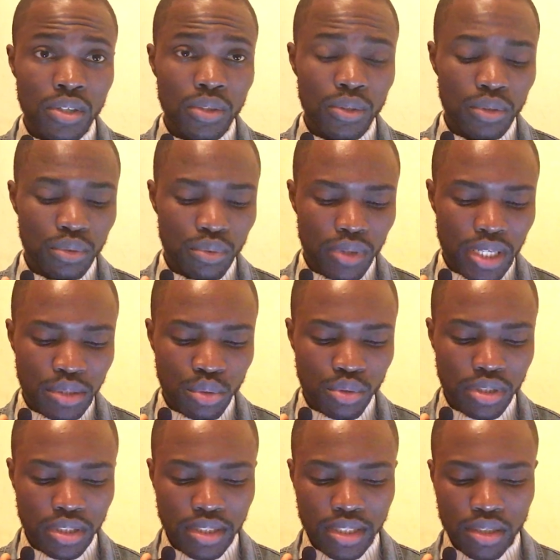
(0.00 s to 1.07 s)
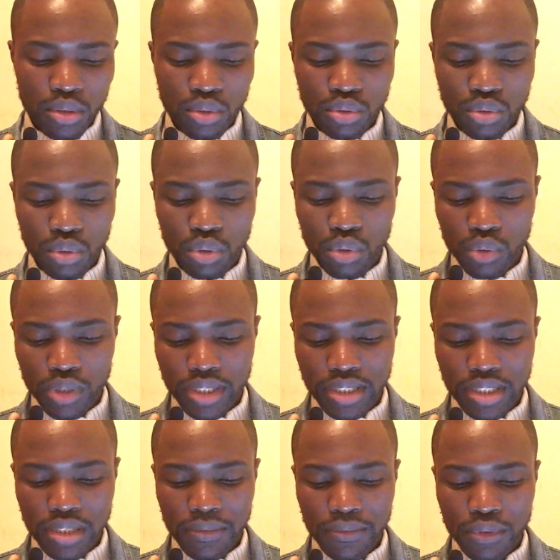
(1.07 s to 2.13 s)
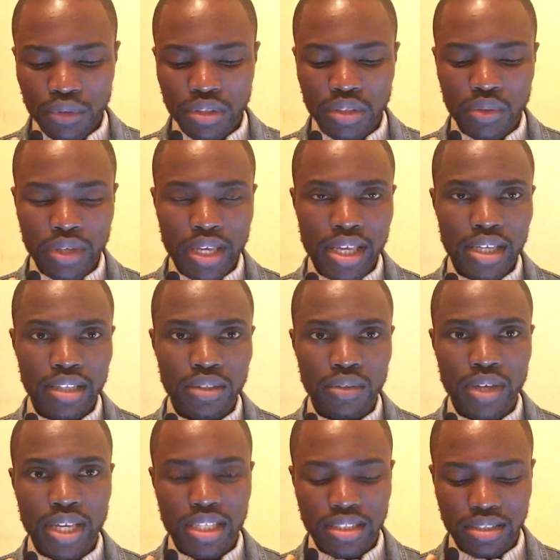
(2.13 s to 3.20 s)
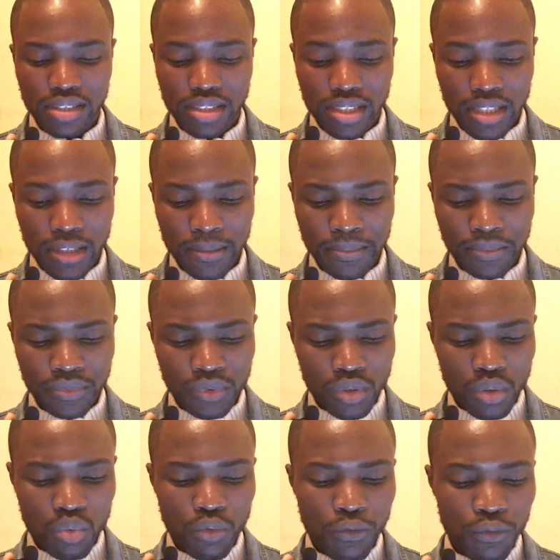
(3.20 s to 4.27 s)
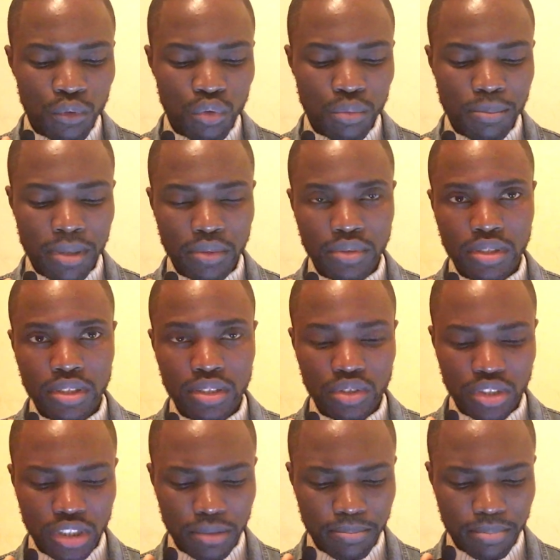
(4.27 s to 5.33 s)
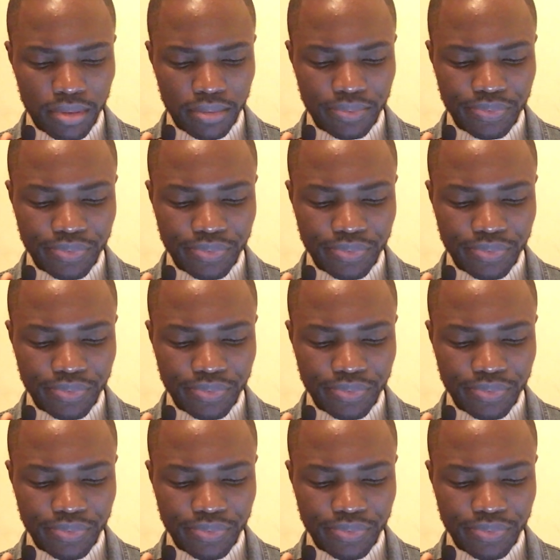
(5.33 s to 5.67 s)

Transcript: euh, de la société en nom collectif, dit le NSC, ou Full Partnership.